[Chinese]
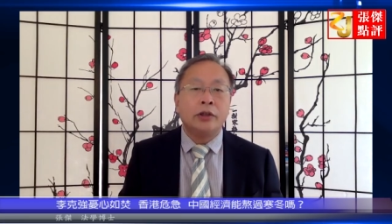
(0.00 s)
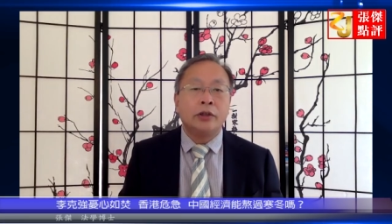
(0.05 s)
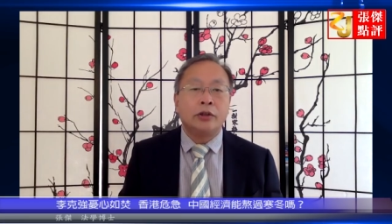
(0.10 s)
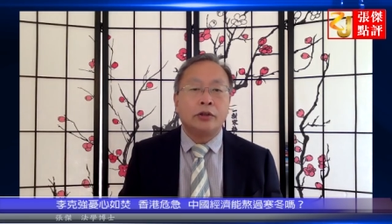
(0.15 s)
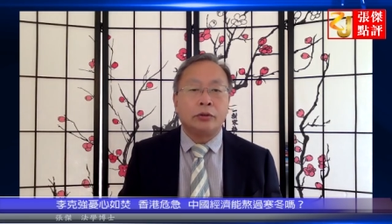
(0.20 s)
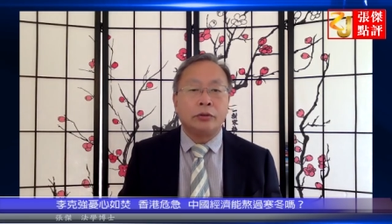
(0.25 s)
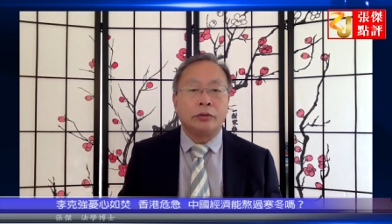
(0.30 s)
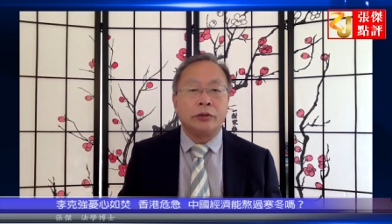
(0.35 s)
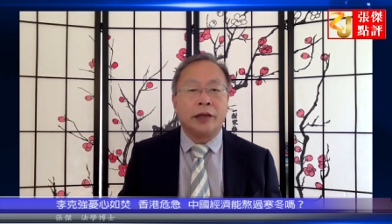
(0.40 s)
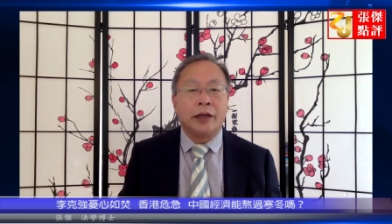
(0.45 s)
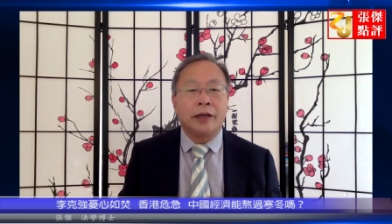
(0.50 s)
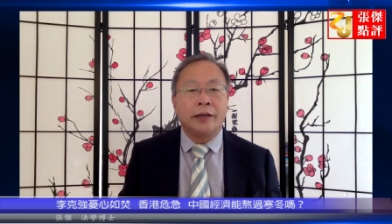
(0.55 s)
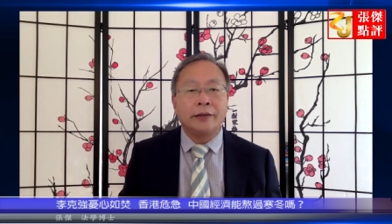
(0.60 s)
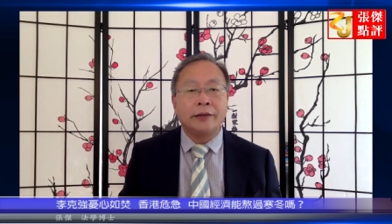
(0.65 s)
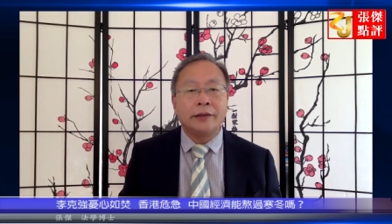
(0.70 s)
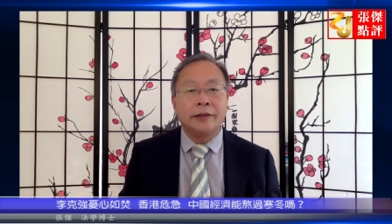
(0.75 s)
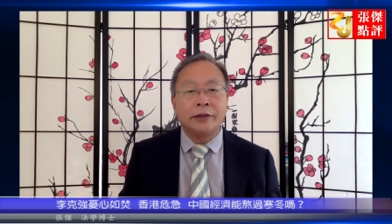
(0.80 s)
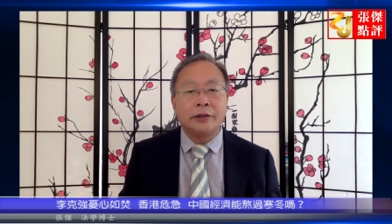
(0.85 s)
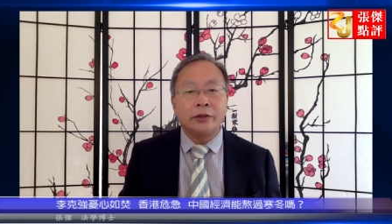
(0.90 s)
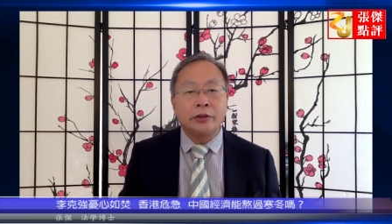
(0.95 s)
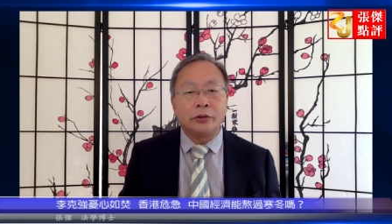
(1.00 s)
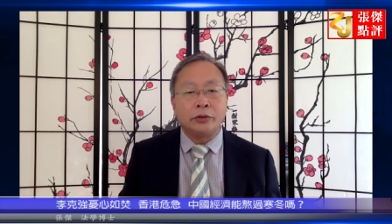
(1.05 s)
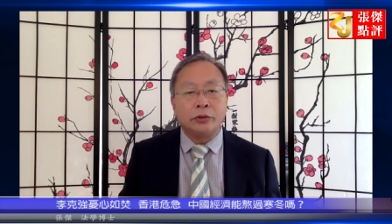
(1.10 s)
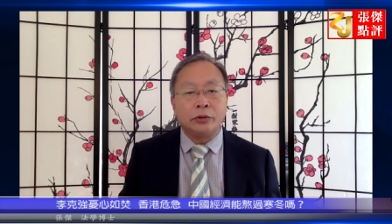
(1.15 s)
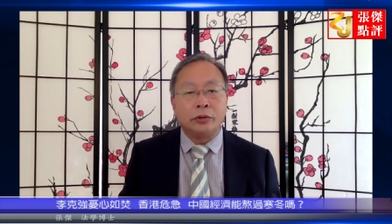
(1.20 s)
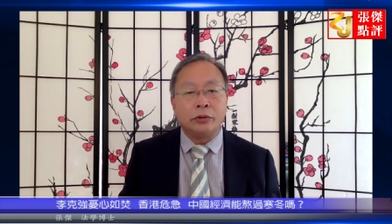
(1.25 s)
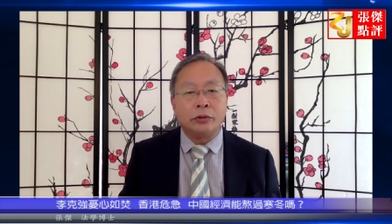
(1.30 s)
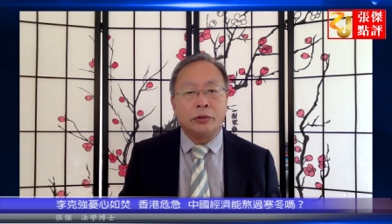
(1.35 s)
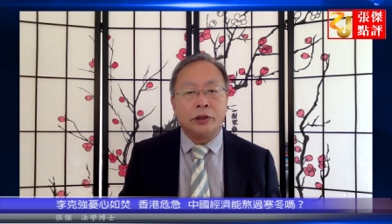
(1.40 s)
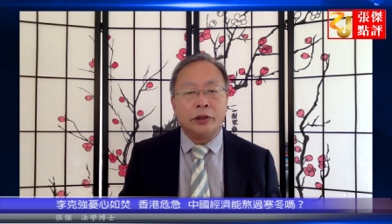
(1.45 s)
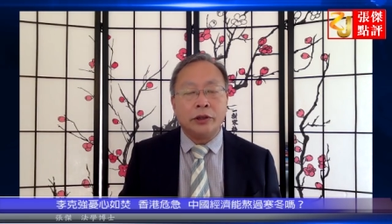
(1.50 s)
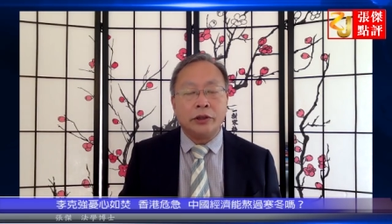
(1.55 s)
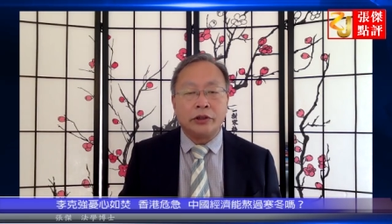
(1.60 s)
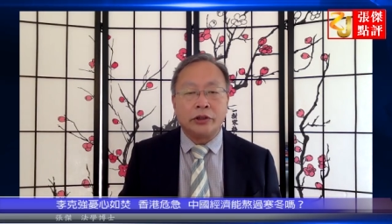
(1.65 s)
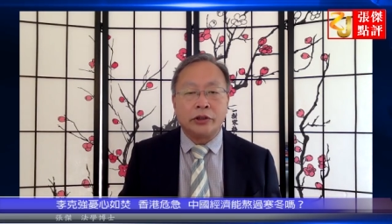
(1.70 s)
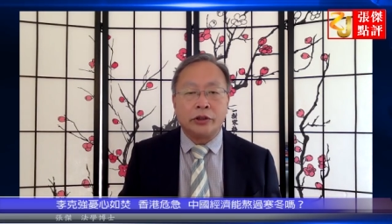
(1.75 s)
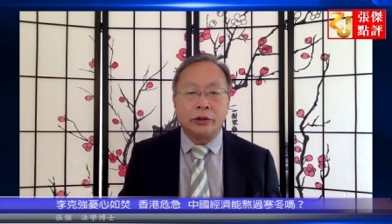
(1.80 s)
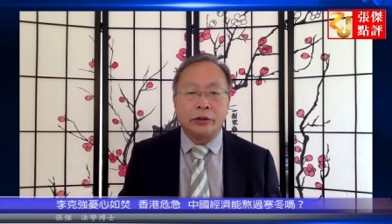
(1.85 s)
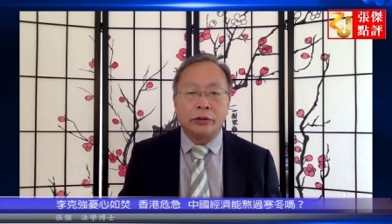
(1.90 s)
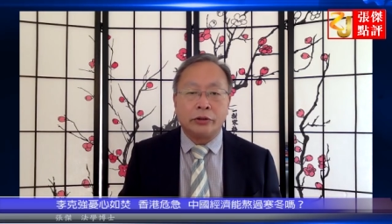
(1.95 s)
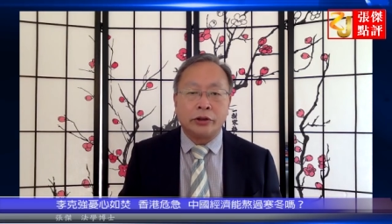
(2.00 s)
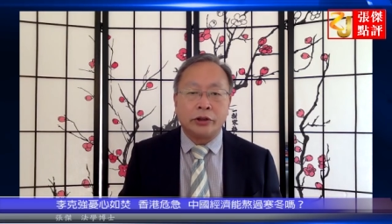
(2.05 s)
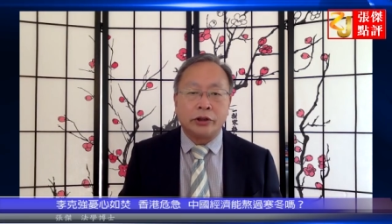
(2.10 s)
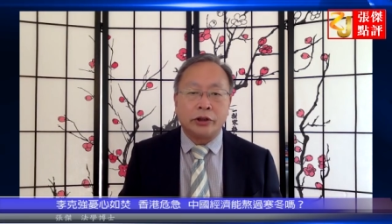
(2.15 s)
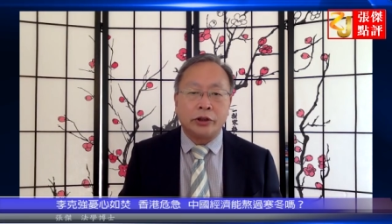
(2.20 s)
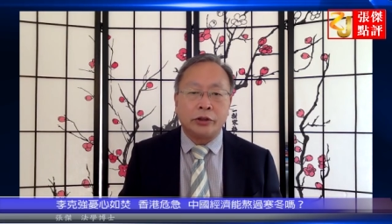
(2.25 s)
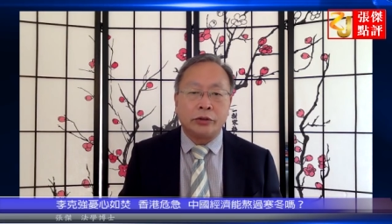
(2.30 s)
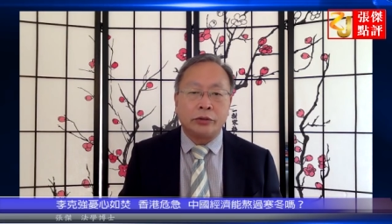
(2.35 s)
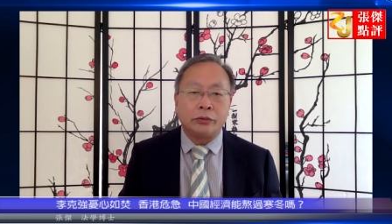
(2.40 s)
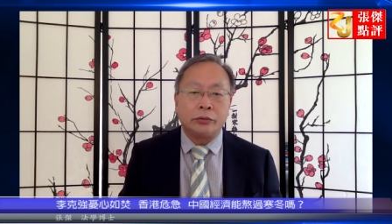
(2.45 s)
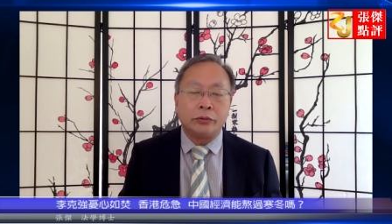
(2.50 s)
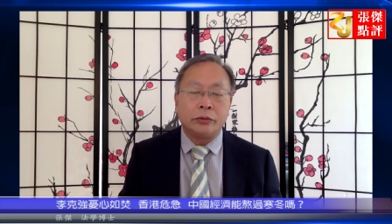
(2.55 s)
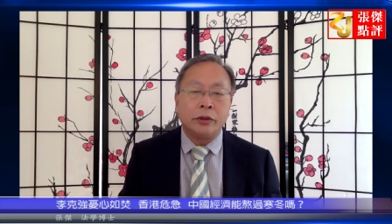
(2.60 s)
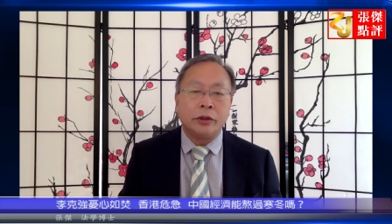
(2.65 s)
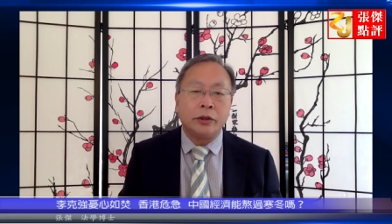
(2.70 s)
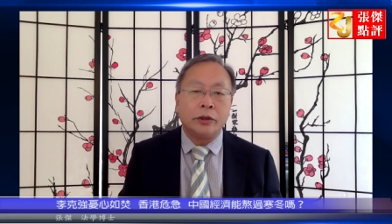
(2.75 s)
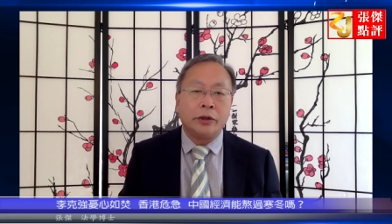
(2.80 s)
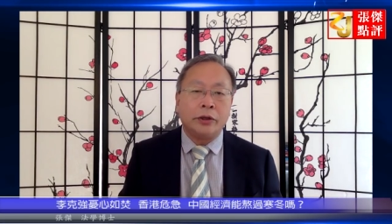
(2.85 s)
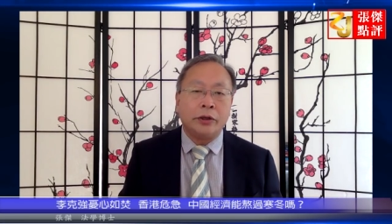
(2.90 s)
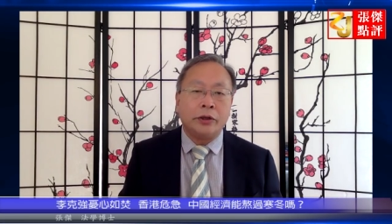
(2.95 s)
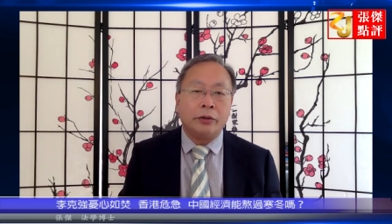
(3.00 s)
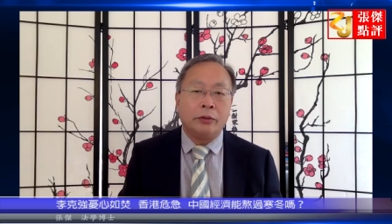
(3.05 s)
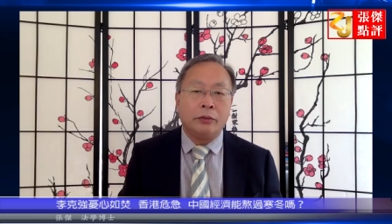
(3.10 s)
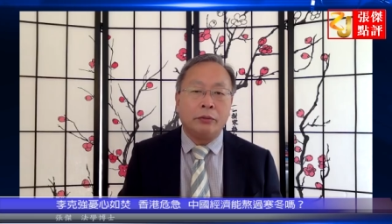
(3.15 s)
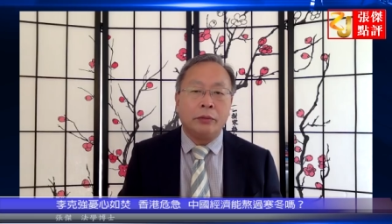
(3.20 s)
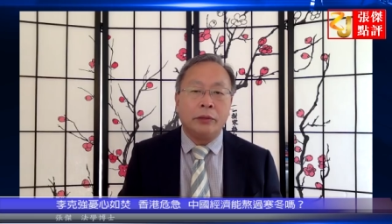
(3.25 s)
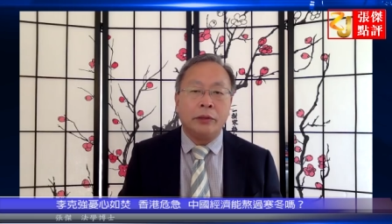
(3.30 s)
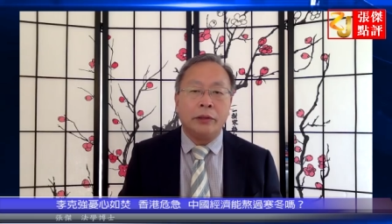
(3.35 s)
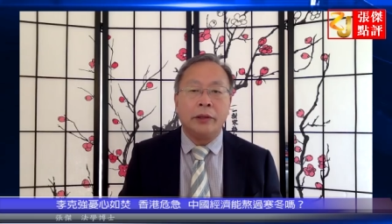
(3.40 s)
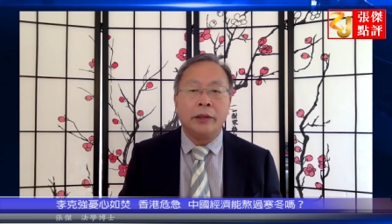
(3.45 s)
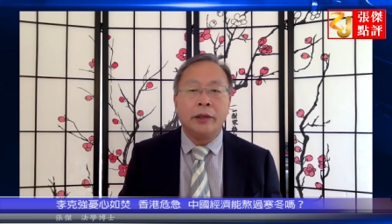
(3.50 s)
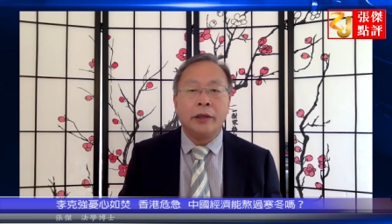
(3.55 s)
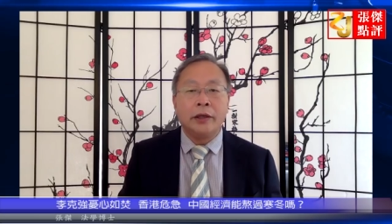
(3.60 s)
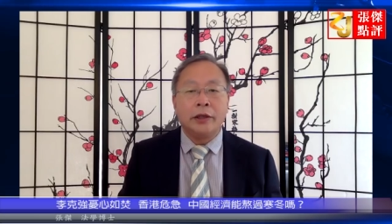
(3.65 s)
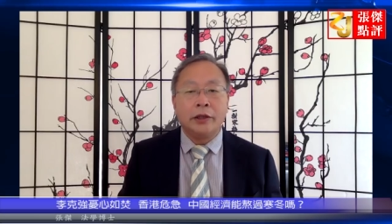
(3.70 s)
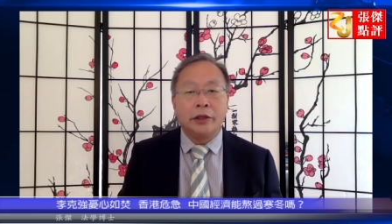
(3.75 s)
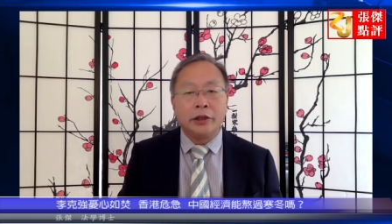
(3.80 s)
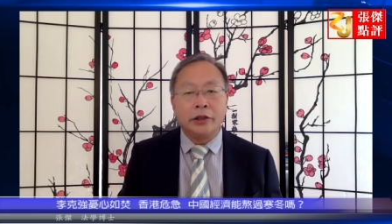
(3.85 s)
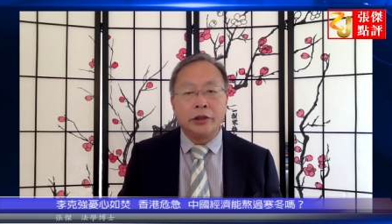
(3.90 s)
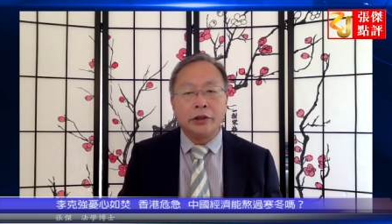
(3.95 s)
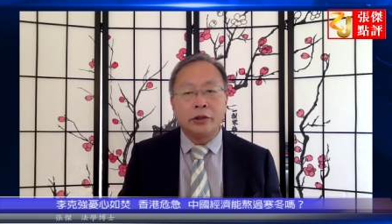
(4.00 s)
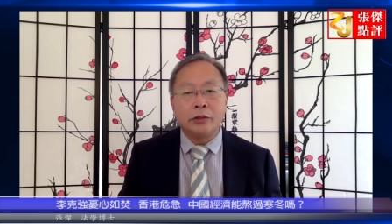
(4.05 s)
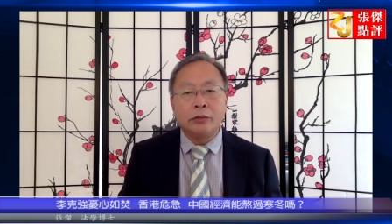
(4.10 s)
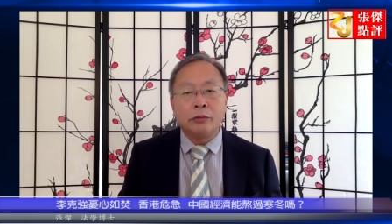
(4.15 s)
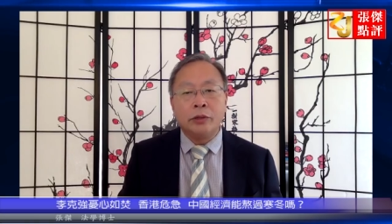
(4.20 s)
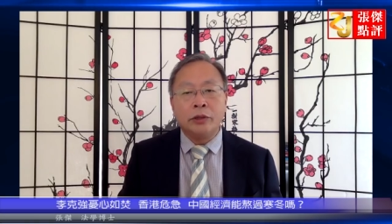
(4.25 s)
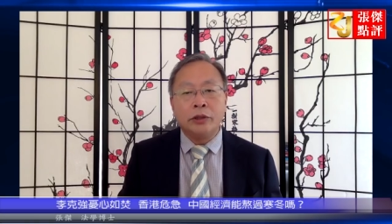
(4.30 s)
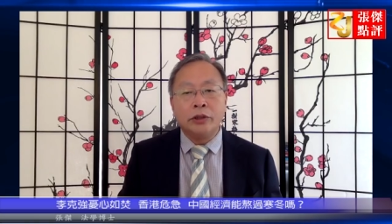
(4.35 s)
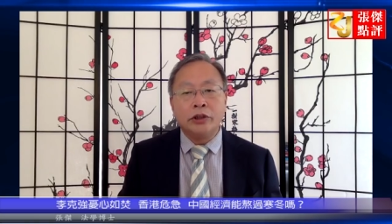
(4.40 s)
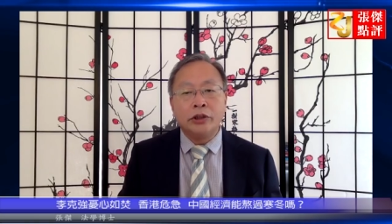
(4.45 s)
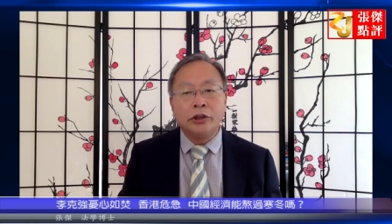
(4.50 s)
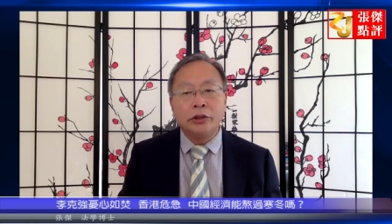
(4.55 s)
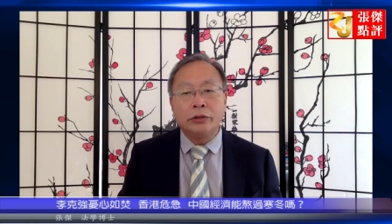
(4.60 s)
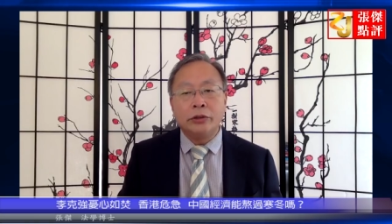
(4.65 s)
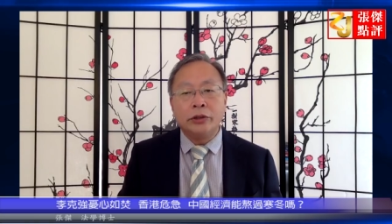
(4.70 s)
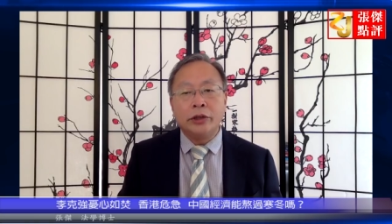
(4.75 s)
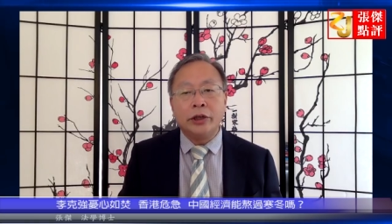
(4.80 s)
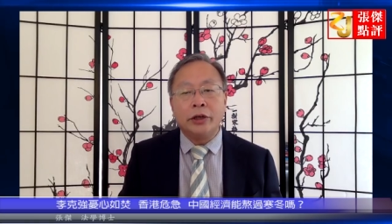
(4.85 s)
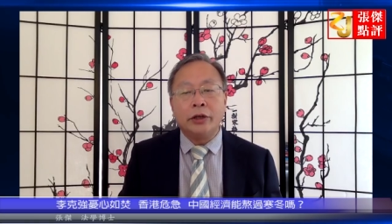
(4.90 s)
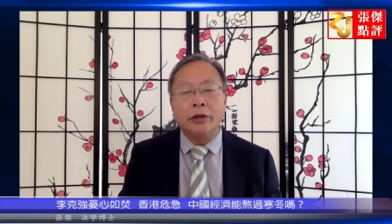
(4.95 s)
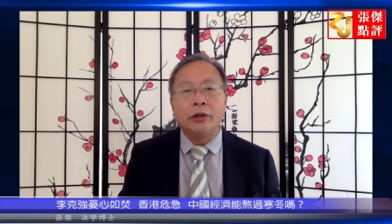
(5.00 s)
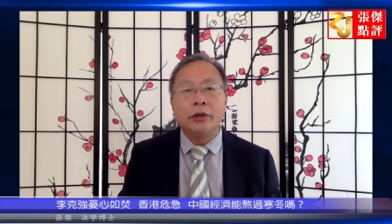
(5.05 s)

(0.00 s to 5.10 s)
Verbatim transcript: 中央政治局会议首次提出“六稳”，也就是稳就业、